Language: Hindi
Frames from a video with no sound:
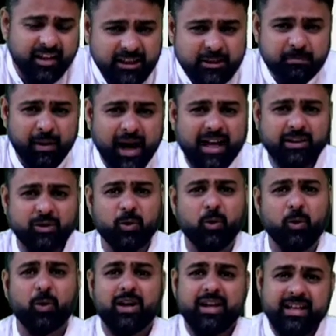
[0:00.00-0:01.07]
इस बात को
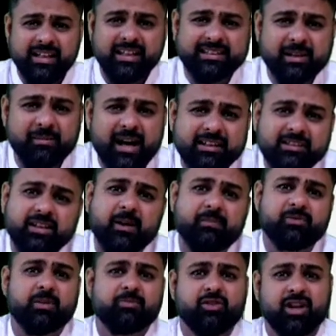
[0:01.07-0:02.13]
ये समाज
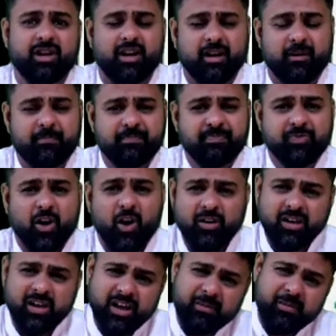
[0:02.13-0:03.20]
कब समझेगा और
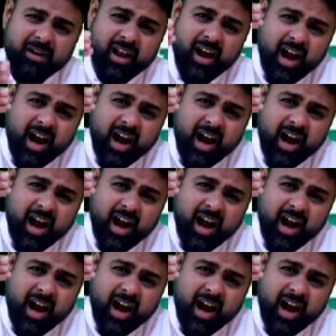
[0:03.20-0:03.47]
कब